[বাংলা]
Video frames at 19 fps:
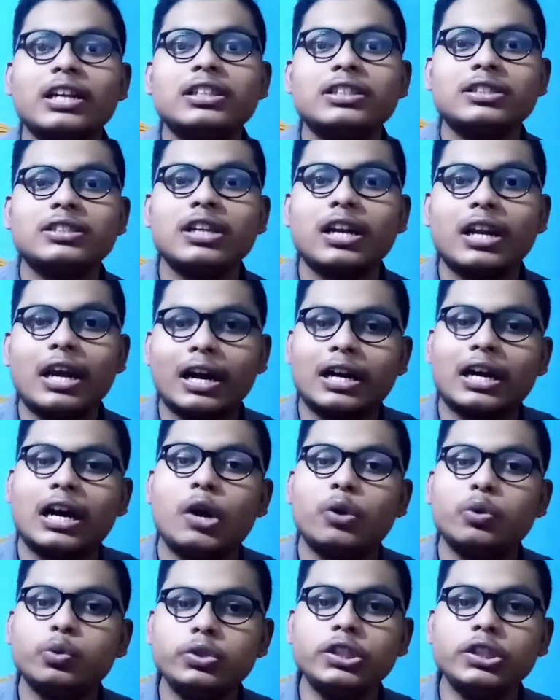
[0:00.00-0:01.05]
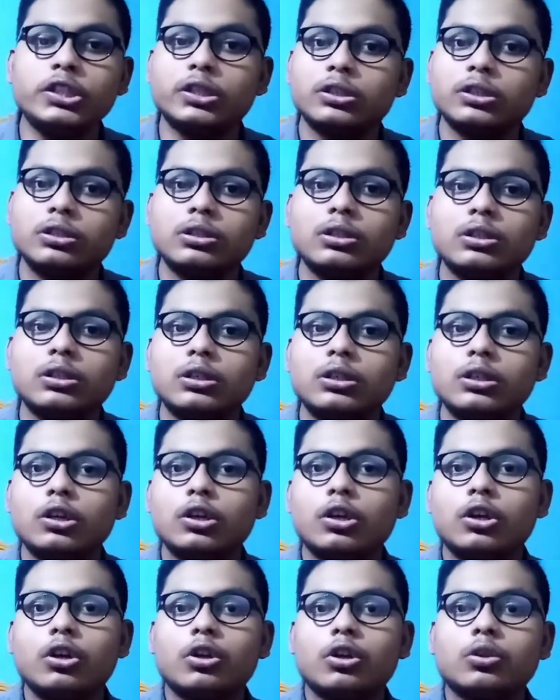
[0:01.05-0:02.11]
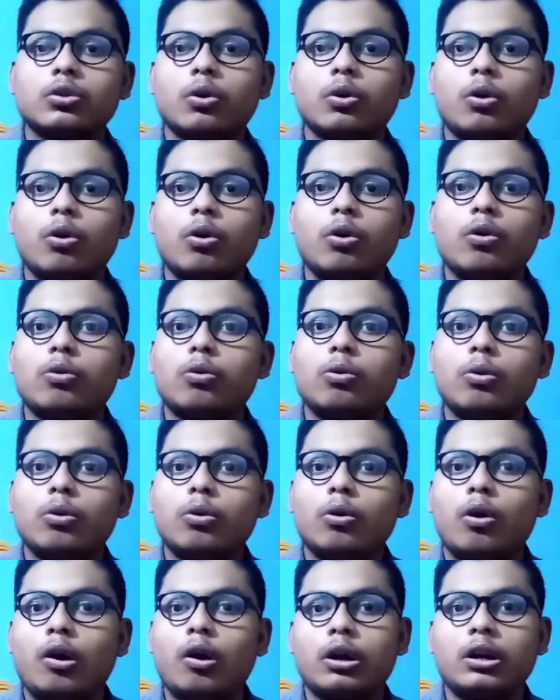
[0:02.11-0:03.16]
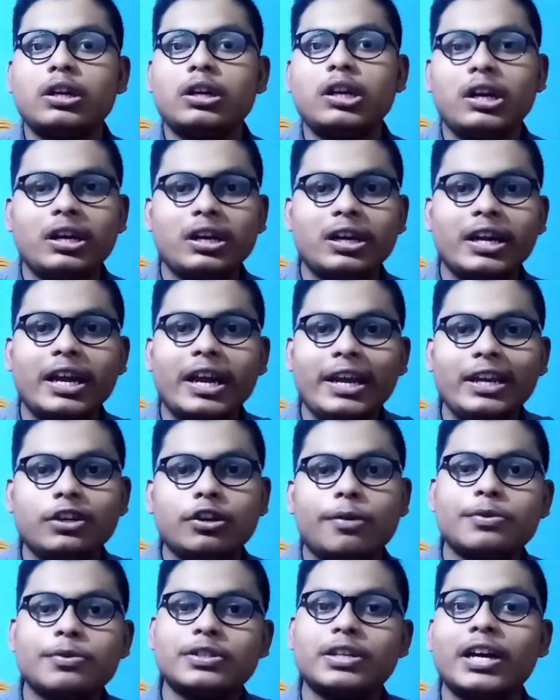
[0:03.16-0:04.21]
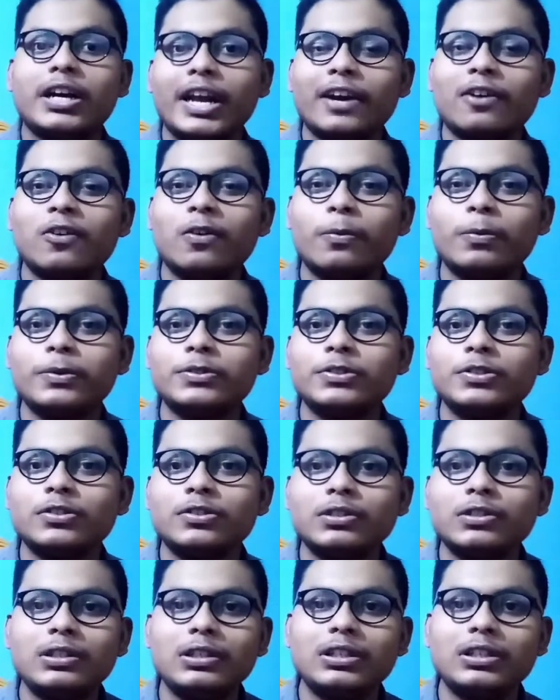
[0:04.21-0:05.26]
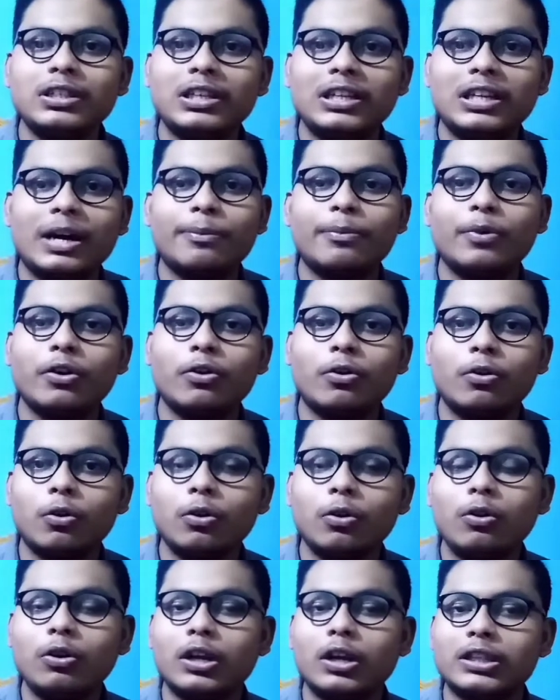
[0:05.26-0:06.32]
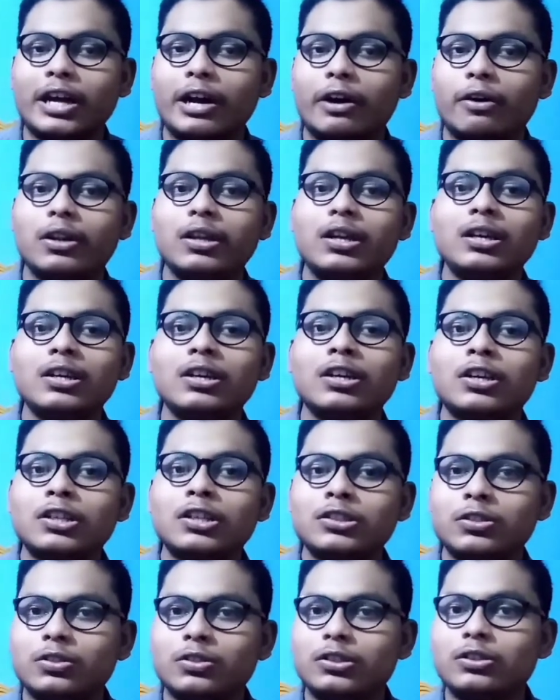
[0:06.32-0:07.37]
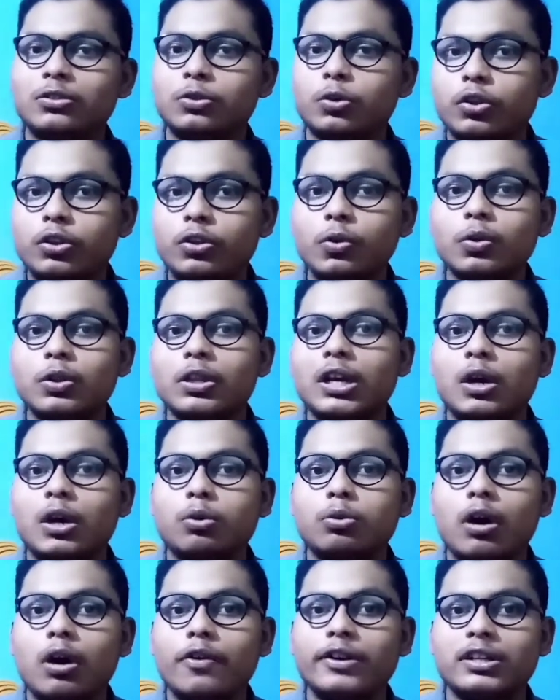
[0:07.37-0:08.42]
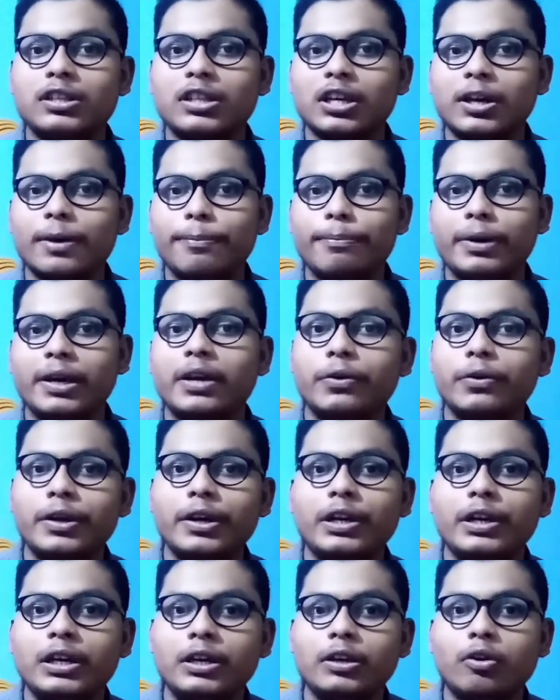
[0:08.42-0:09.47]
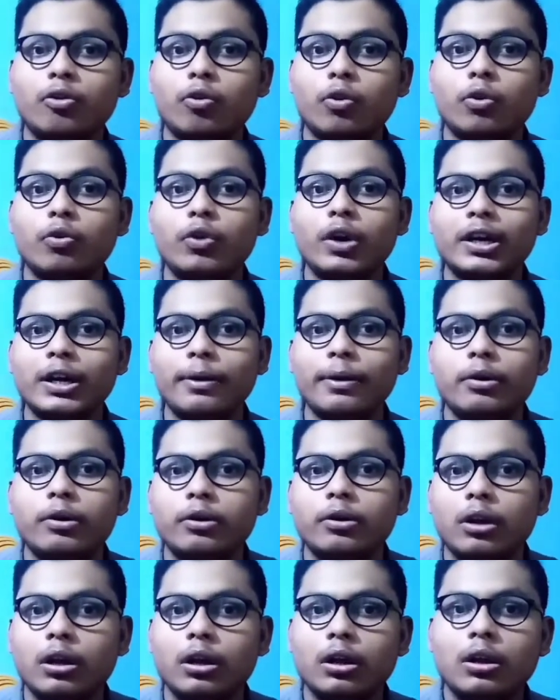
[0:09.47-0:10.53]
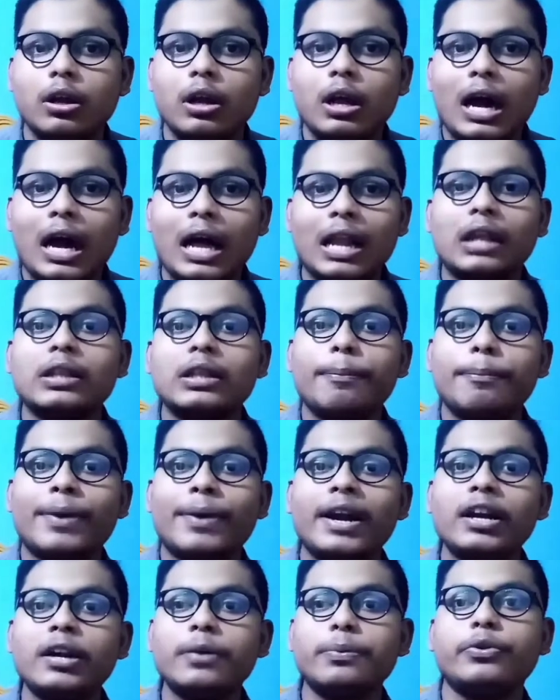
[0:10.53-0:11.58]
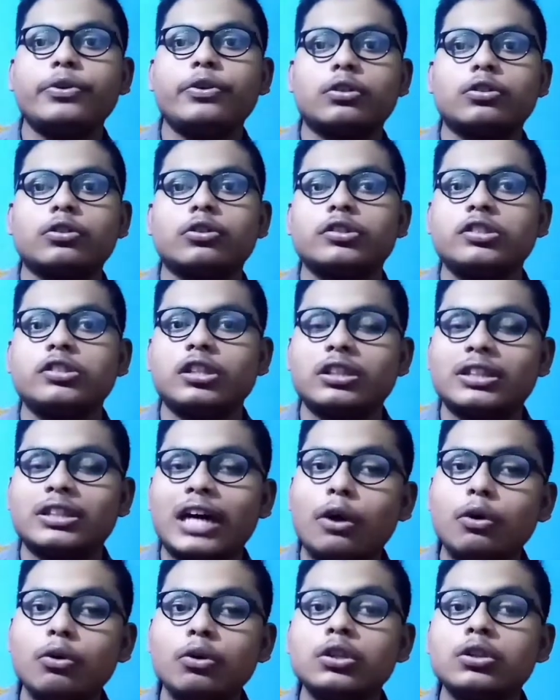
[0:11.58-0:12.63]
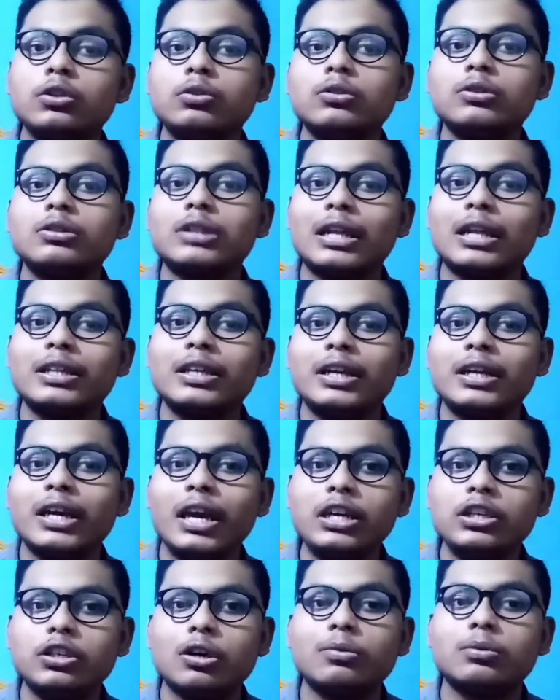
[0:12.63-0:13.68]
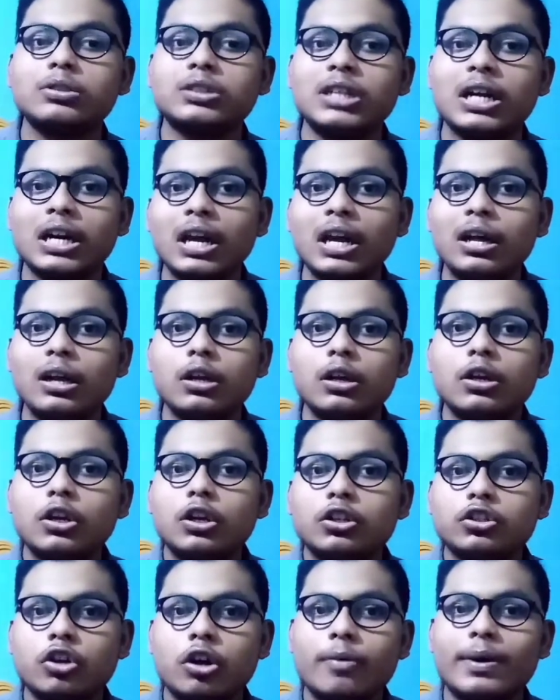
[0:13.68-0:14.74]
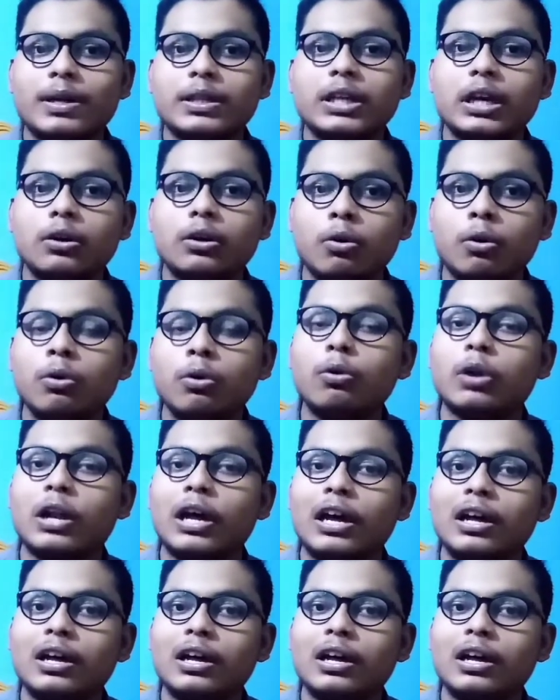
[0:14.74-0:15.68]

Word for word: লিস্টে রাখা উচিত তো অনারের এই সমস্যাটা এখনও পর্যন্ত নিরাময় হলো না তাহলে যদিও তারা হুয়াওয়ের থেকে বের হয়ে অন্য একটা আলাদা ব্র্যান্ডে পরিণত হয়েছে তাও কিন্তু তাদের এই সমস্যাটা সমাধান হলো না